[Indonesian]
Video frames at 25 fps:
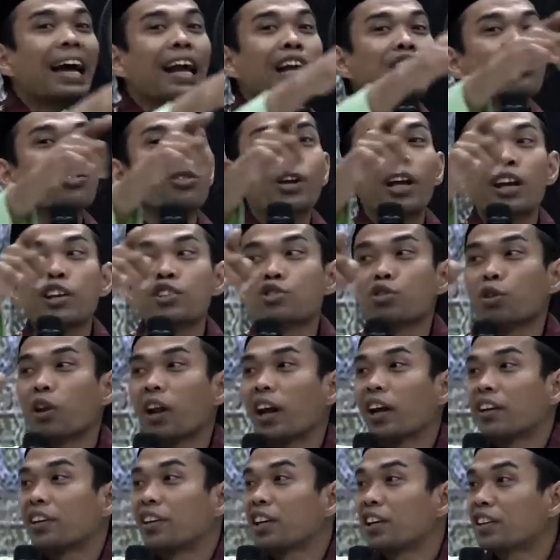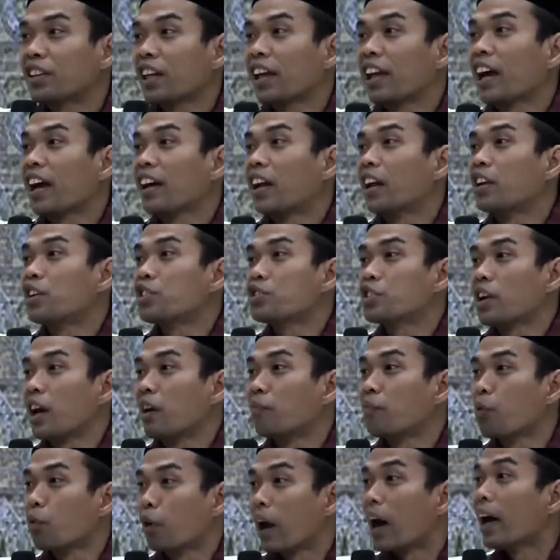Karena saudara-saudara kita yang ada di
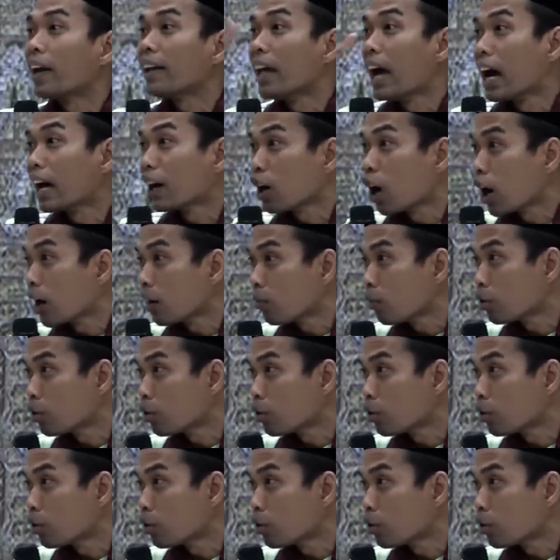Singapura yang non